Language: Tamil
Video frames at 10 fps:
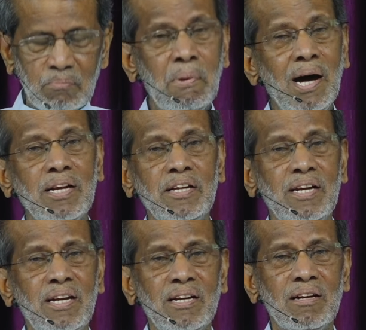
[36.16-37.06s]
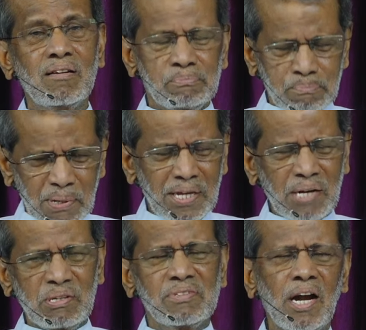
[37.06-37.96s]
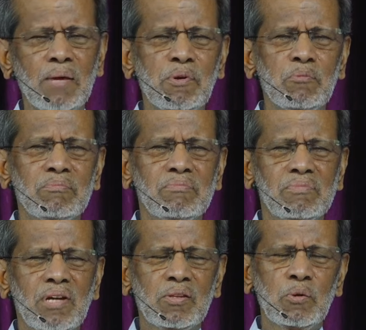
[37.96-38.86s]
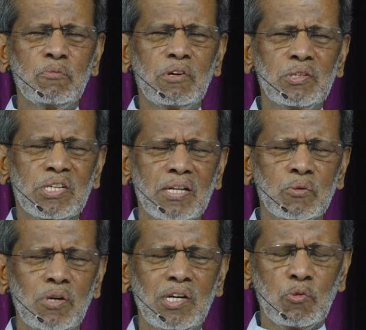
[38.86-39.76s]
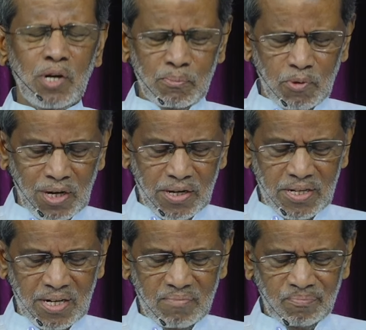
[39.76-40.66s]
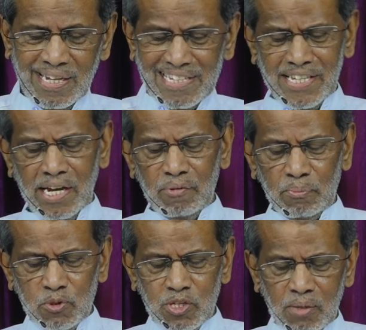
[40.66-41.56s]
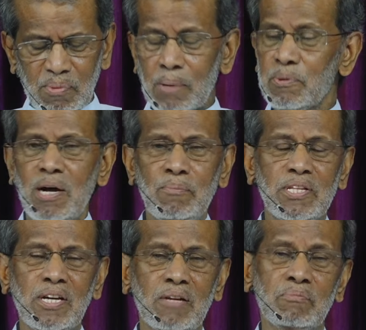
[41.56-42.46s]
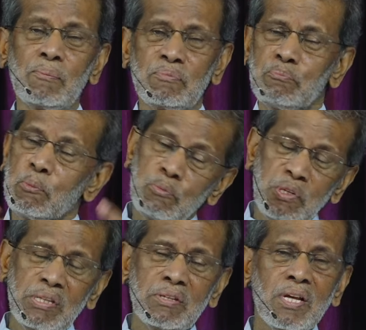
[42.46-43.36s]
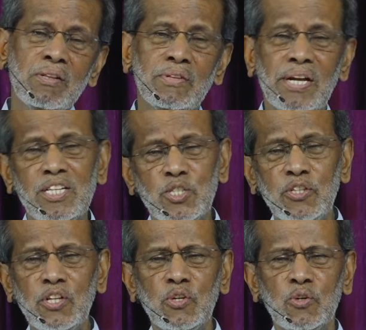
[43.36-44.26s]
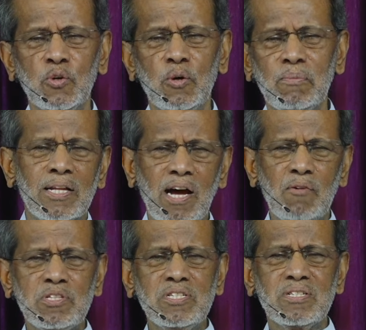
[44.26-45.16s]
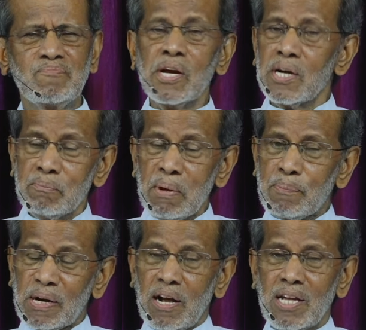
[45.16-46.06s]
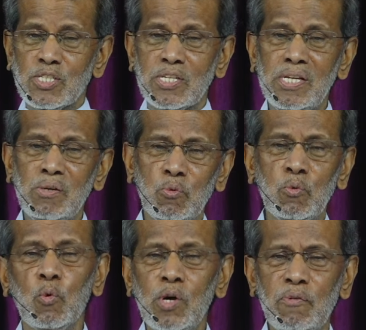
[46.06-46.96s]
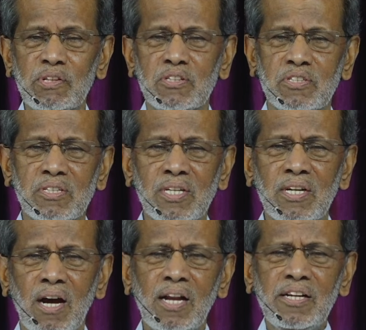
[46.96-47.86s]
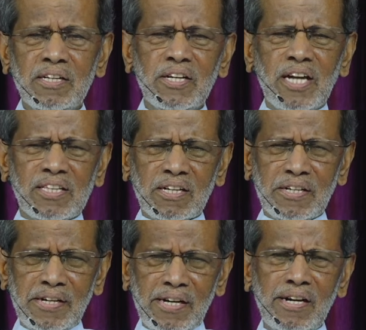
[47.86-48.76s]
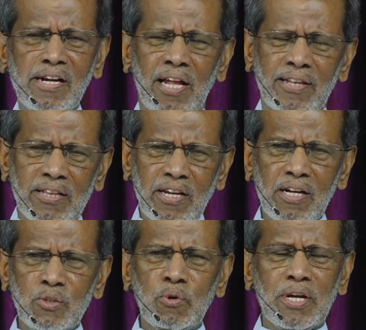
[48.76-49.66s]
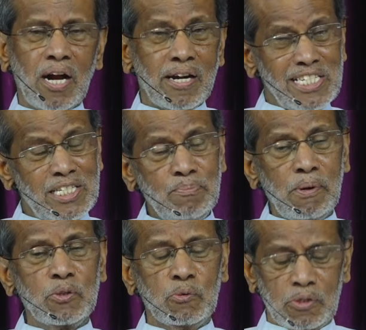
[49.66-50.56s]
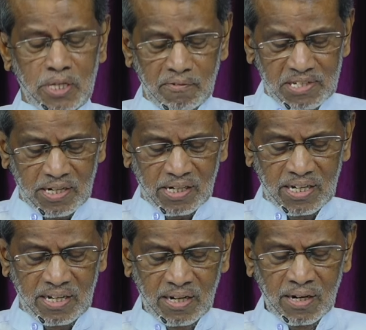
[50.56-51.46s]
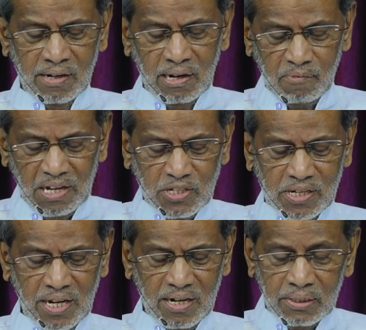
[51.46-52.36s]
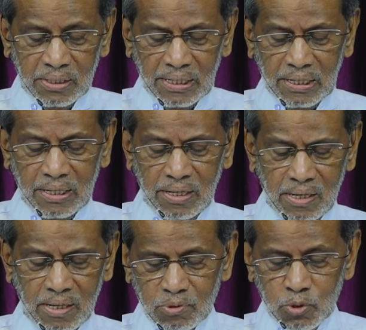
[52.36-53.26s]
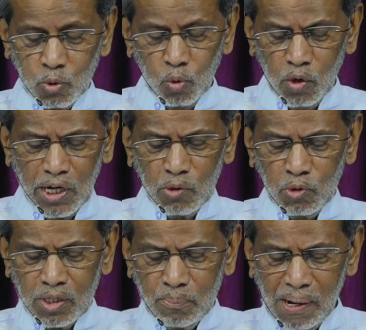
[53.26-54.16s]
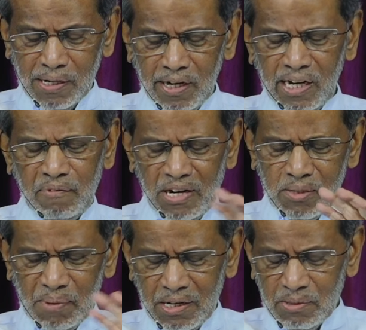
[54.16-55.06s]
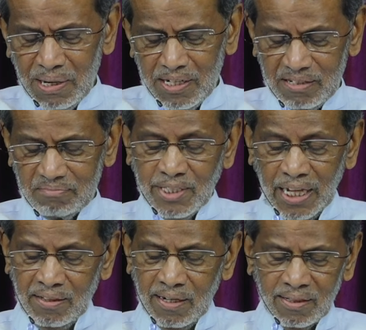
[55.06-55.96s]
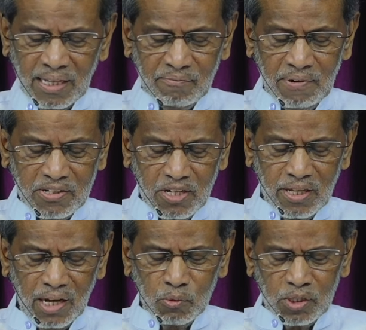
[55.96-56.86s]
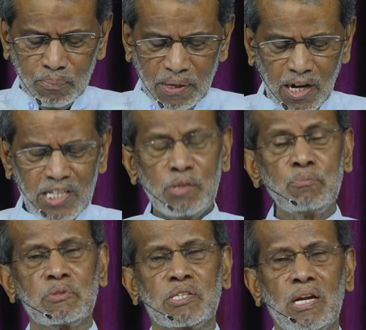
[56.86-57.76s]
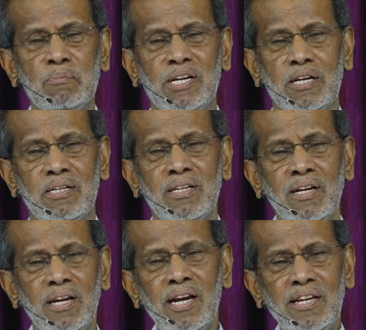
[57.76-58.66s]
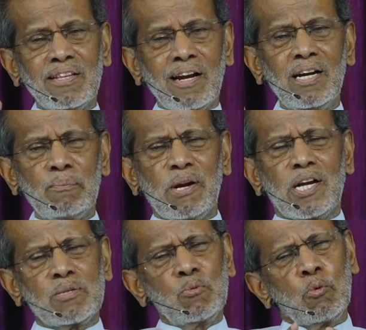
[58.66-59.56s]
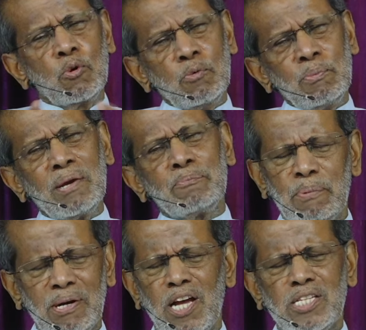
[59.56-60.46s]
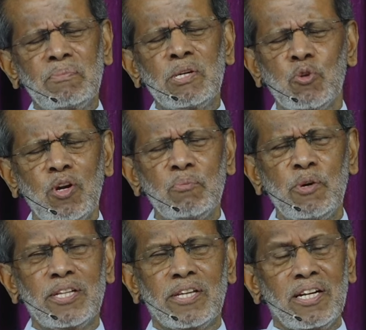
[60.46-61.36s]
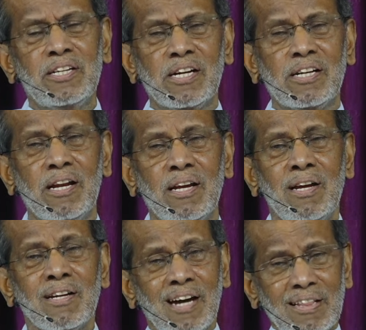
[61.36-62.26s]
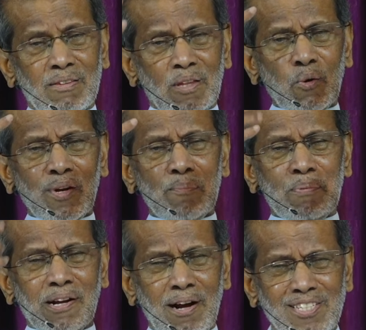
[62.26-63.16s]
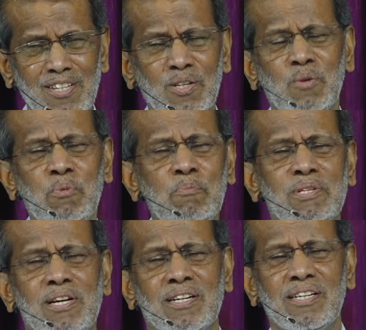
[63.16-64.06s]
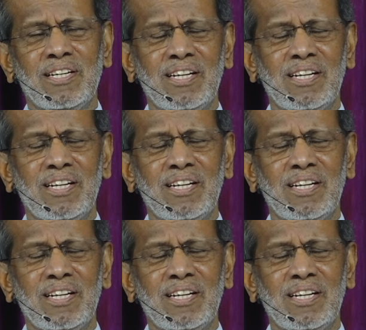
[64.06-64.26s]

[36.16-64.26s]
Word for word: மாலையில் ப்ரேயர் நடைபெறும் அதிலும் வந்து கலந்து கொள்ள உங்களை அன்போடு அழைக்கிறேன் அவின் புஸ்தகம் அறுபதாம் அதிகாரம் நம் முந்தி நிறைய சிந்தித்திருக்கிறோம் அதாவது எழும்பி பிரகாசி உன் ஒளி வந்தது ஆனால் இன்றைக்கு அதன் கீழே அந்த அதிகாரத்தினுடைய கடைசி பகுதியில் உள்ள சில வசனங்களை நான் வாசிக்கிறேன் இனி சூரியன் உனக்கு பகலிலே வெளிச்சமாக இருக்க மாட்டார் சந்திரன் தன் வெளிச்சத்தால் உனக்கு பிரகாசியும் தரமாட்டார் ஏன்னா இந்த ரெண்டு பிரகாசம் ஒன்றுமே பிரகாசம் என்று சொல்ல முடியாது ஏனென்று கேட்டால் கர்த்தருடைய பிரகாசத்துக்கு முன்பதாக